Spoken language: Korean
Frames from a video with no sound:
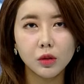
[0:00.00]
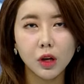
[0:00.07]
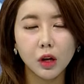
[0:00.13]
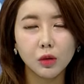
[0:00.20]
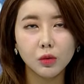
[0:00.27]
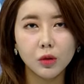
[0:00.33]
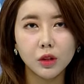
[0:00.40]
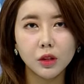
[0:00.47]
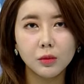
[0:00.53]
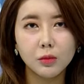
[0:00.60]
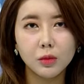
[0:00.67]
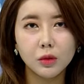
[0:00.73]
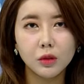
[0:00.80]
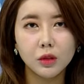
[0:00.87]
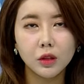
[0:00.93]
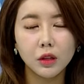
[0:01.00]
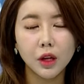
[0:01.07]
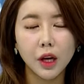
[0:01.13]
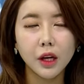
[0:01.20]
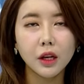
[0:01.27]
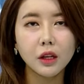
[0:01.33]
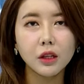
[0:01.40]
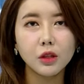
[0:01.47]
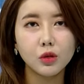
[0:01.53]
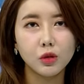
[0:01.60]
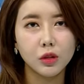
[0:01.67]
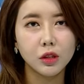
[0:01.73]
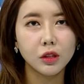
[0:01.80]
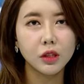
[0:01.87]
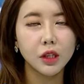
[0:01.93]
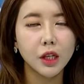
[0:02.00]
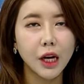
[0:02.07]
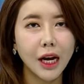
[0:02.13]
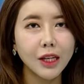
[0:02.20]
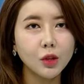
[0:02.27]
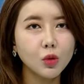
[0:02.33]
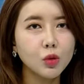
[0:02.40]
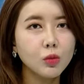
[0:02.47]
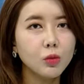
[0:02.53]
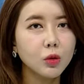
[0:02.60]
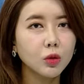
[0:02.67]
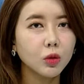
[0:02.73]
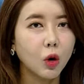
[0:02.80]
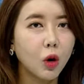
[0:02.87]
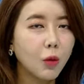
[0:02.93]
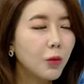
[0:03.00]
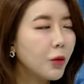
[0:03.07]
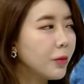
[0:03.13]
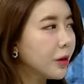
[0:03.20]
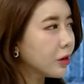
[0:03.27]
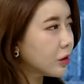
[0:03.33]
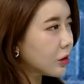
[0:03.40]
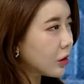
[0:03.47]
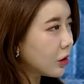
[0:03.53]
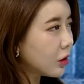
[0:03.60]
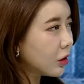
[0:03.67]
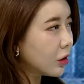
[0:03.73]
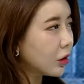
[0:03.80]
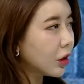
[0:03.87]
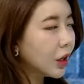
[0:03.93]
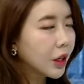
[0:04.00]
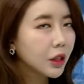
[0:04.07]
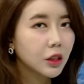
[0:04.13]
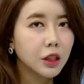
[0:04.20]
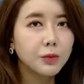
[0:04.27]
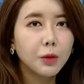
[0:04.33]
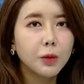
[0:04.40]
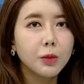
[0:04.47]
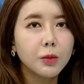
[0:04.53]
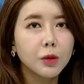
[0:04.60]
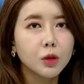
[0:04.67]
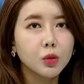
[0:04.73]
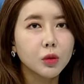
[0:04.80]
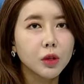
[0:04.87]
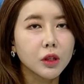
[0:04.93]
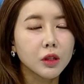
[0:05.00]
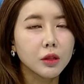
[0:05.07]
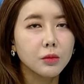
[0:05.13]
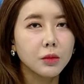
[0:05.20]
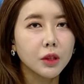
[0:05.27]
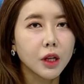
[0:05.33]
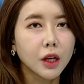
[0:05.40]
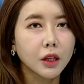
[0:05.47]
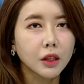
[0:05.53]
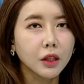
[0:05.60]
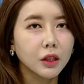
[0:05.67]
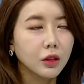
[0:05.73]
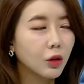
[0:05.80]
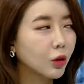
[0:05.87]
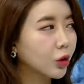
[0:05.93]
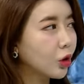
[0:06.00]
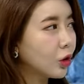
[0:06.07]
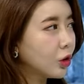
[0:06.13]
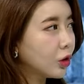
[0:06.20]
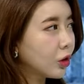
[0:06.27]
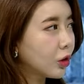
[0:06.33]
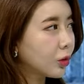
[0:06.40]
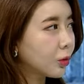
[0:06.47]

갖고 계신 분들이 헷갈릴 수 있으니까 한 종목 더 보면서 네네. 짚어보면 좋겠습니다. 어떤 것